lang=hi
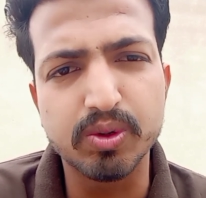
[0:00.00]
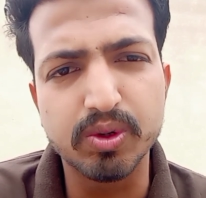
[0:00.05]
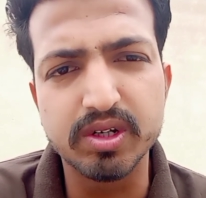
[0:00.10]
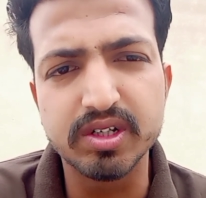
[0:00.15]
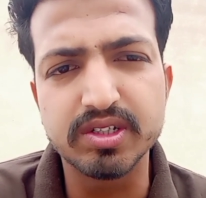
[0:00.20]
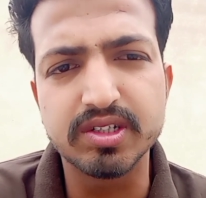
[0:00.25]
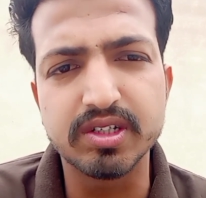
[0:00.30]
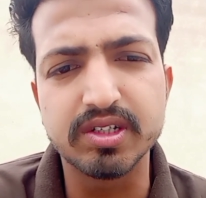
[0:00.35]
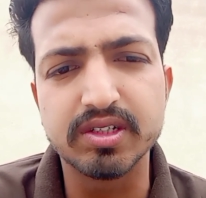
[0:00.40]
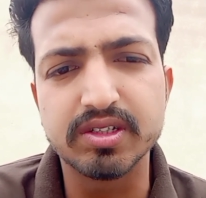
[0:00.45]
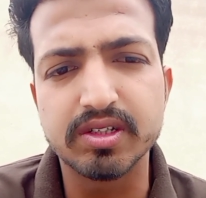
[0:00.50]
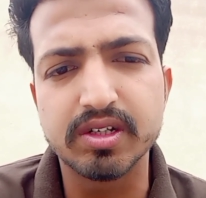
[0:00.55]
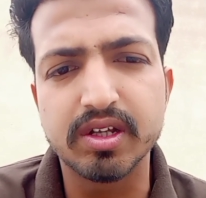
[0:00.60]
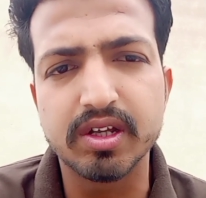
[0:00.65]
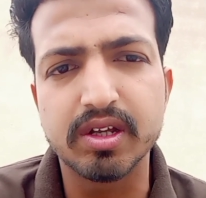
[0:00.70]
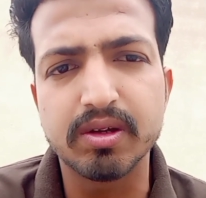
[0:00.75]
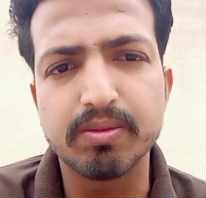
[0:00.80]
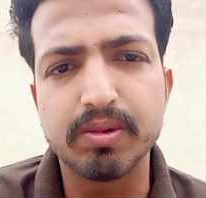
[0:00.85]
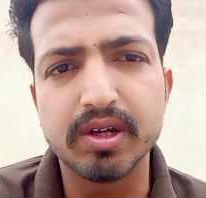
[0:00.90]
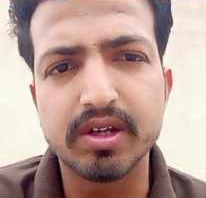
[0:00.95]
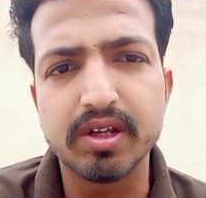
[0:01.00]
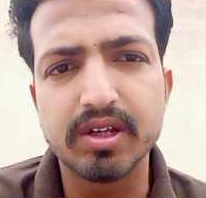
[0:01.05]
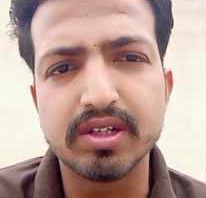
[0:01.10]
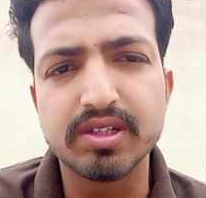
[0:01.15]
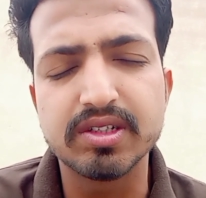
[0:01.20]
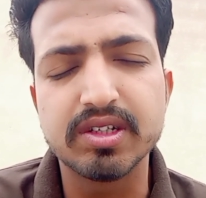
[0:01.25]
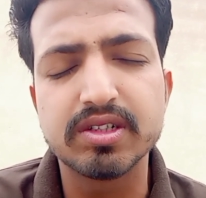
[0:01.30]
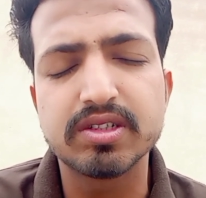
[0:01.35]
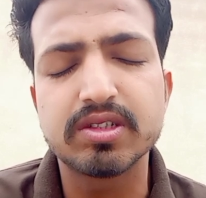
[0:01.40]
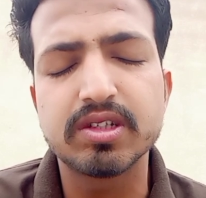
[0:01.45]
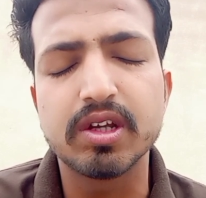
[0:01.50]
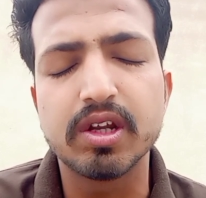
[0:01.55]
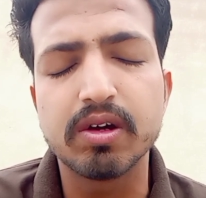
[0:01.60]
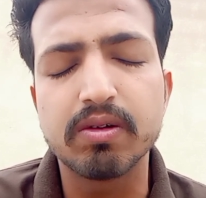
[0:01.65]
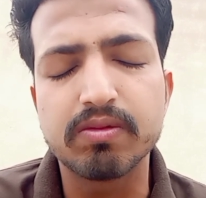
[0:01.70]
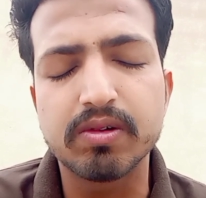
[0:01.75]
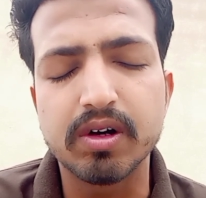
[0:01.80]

पैसा कोई चीज़ नहीं है भाई